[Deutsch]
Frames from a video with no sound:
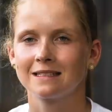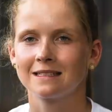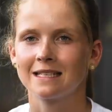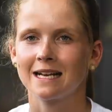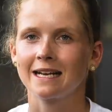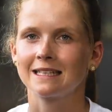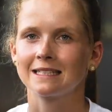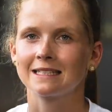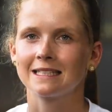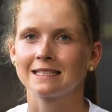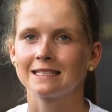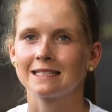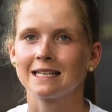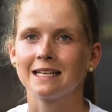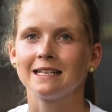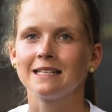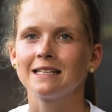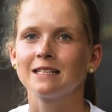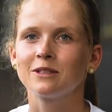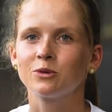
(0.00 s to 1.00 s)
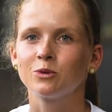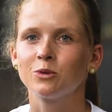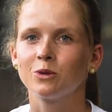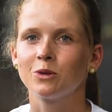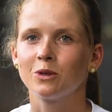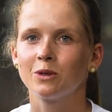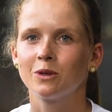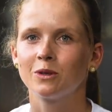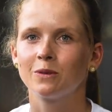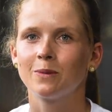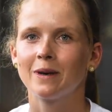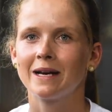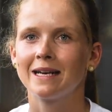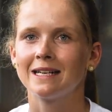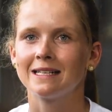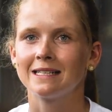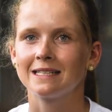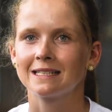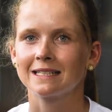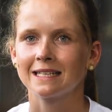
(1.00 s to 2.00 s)
sagen, dass er nicht nur
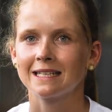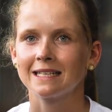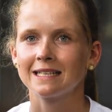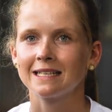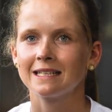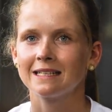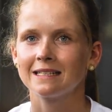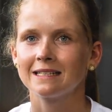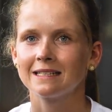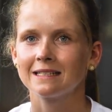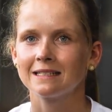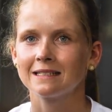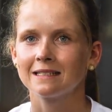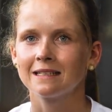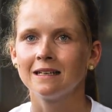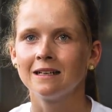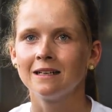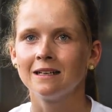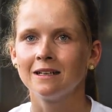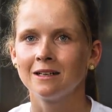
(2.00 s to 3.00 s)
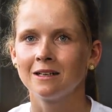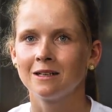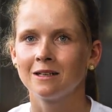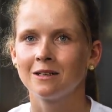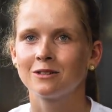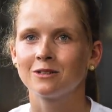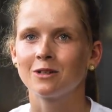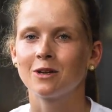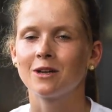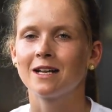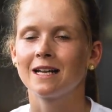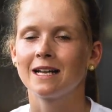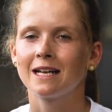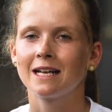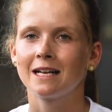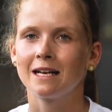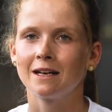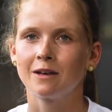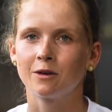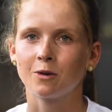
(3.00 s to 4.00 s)
mein Trainer ist,
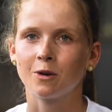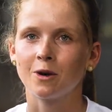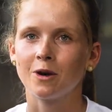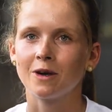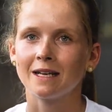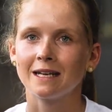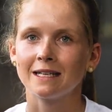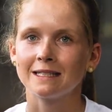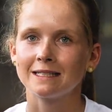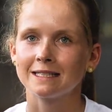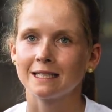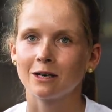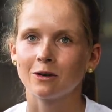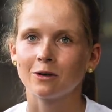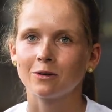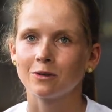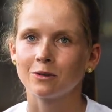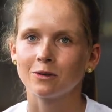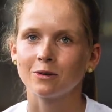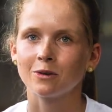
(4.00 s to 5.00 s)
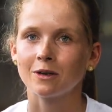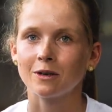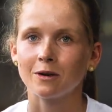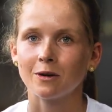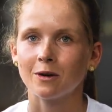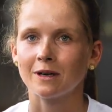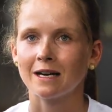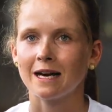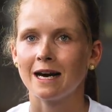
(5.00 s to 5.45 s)
sondern dort, als ich auch dort noch